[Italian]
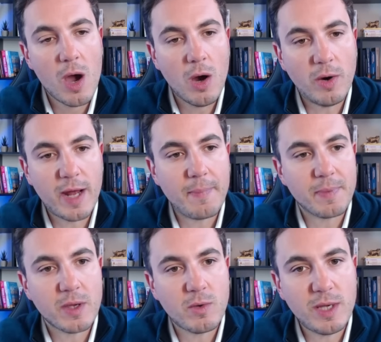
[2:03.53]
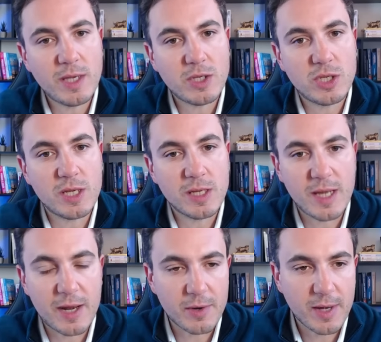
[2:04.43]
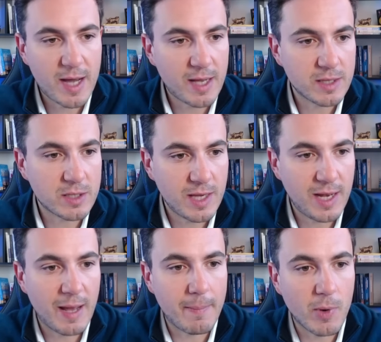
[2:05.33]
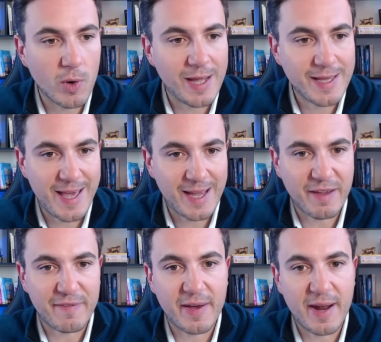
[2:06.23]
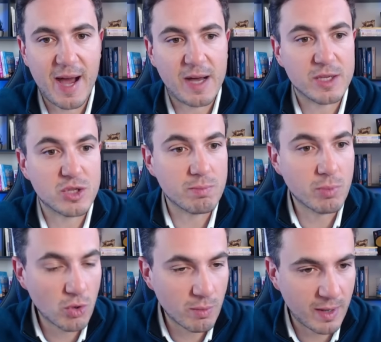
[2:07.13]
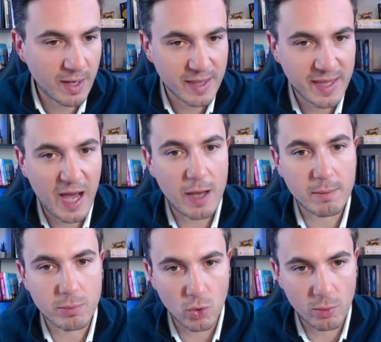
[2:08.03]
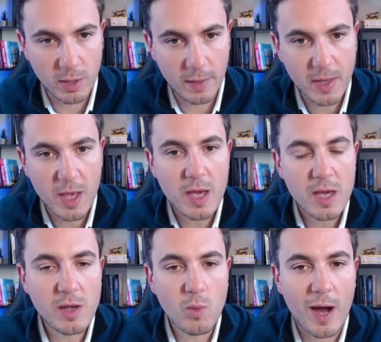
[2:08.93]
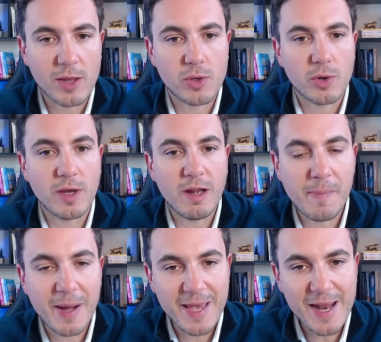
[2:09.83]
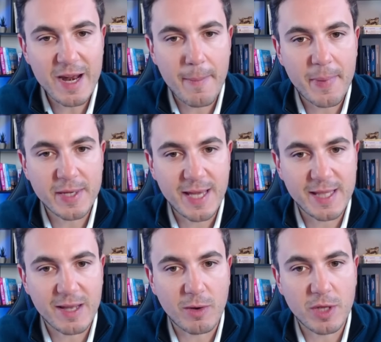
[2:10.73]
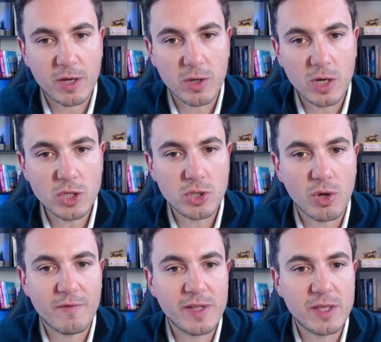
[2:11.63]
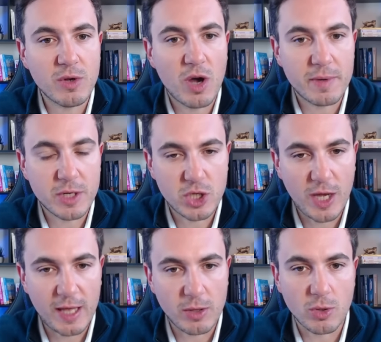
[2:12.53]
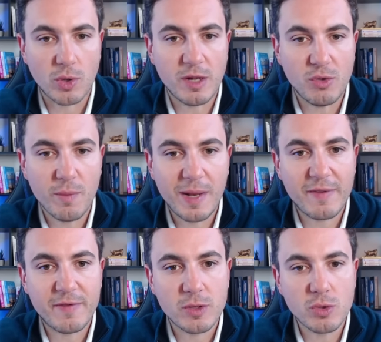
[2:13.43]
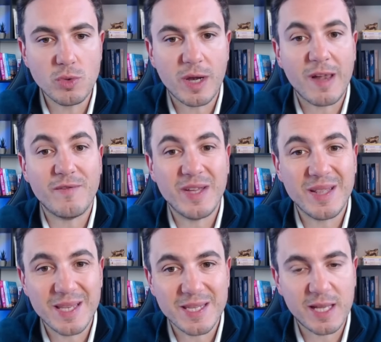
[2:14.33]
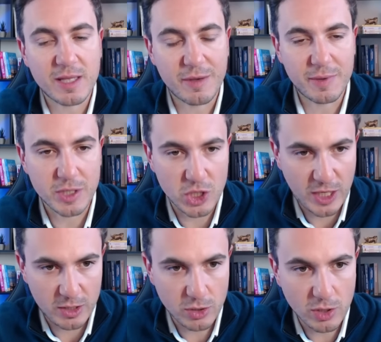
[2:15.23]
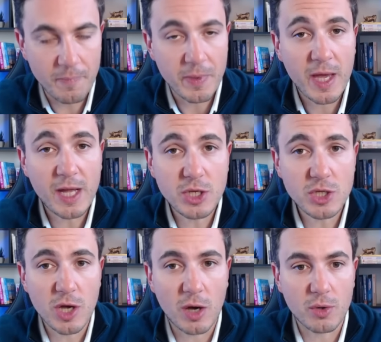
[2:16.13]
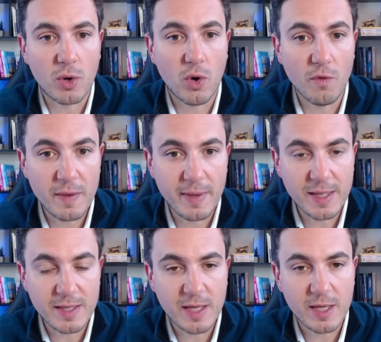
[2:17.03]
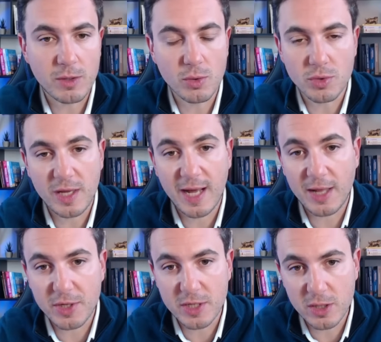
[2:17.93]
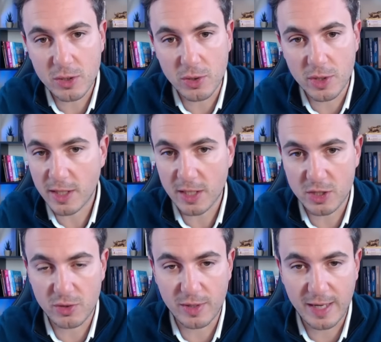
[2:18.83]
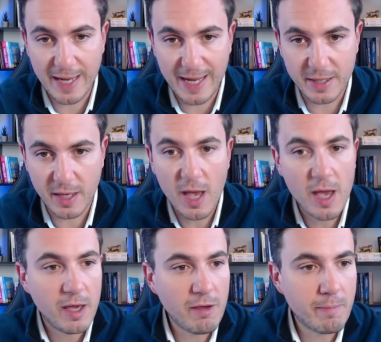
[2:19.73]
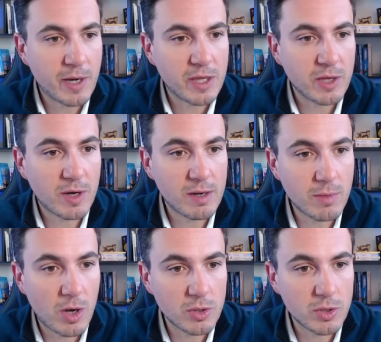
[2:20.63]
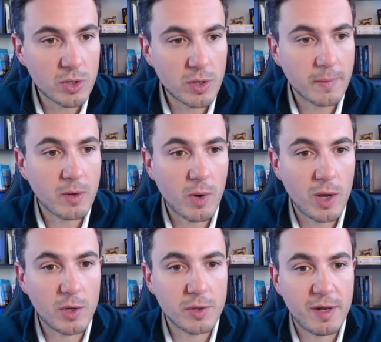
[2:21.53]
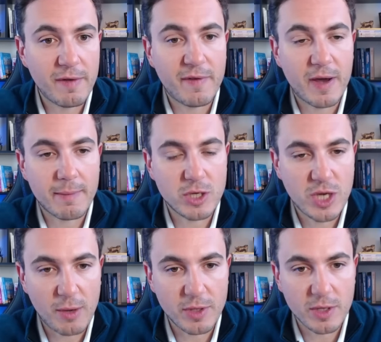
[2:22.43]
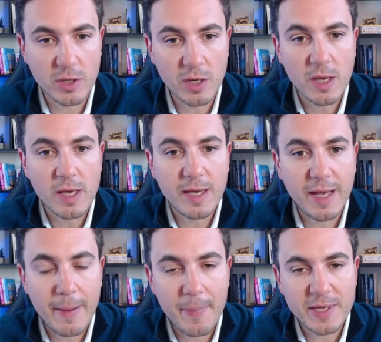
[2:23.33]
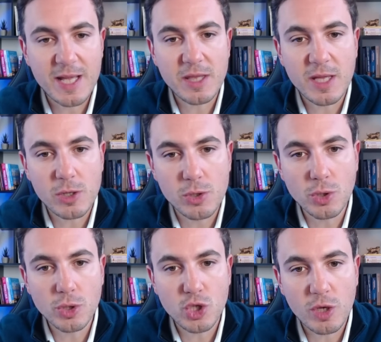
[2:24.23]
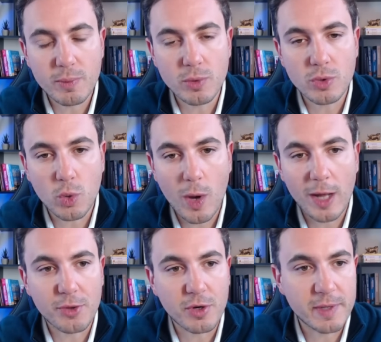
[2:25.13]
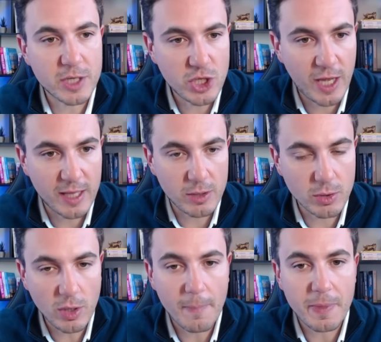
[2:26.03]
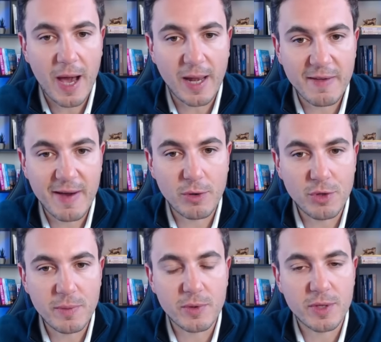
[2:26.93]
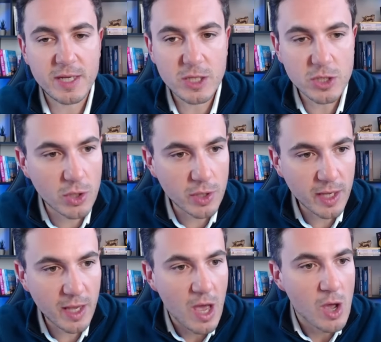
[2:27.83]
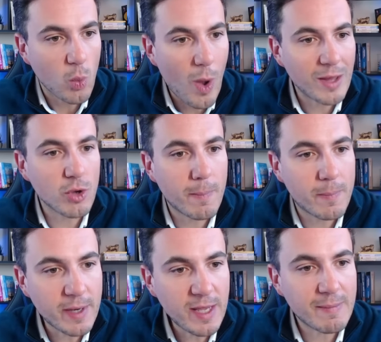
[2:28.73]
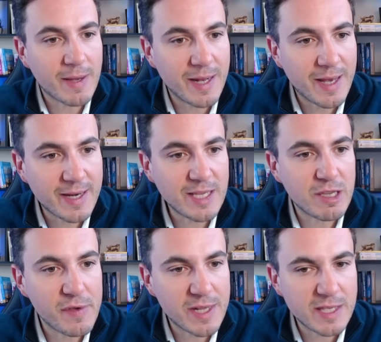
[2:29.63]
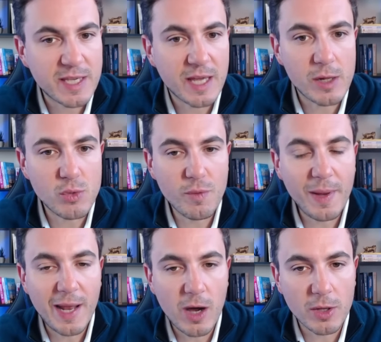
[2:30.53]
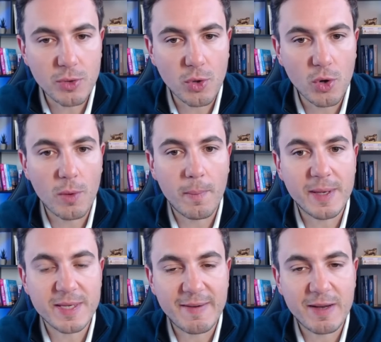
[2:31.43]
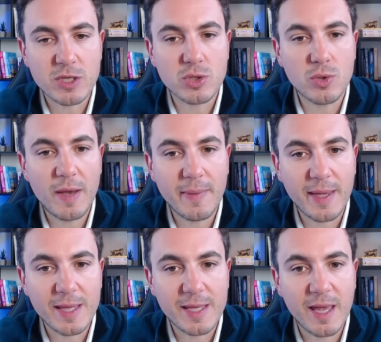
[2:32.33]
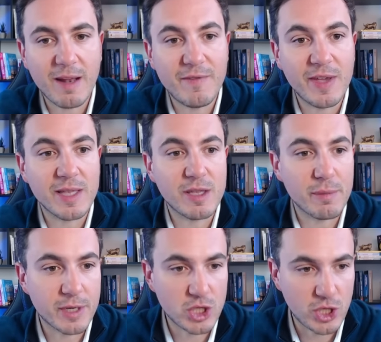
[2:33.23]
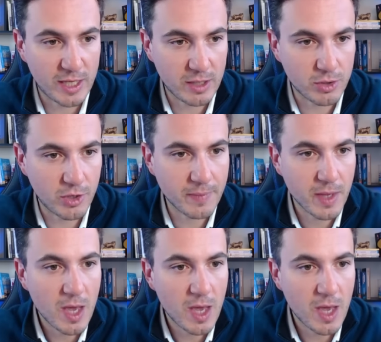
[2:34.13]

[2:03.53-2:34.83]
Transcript: Ora, qui ci si interroga se la bolla tech farà sboom da boom in quanto il Pagnale rappresenta quello tecnologico il 29%, nel 2021 era il 27% e ci sono ovviamente tutti gli altri settori che sono calati, in particolar modo quello del farmaceutico che rappresenta il 12.4% a livello di ponderazione quando prima della crisi finanziaria del 2008 pesava solamente il 20%.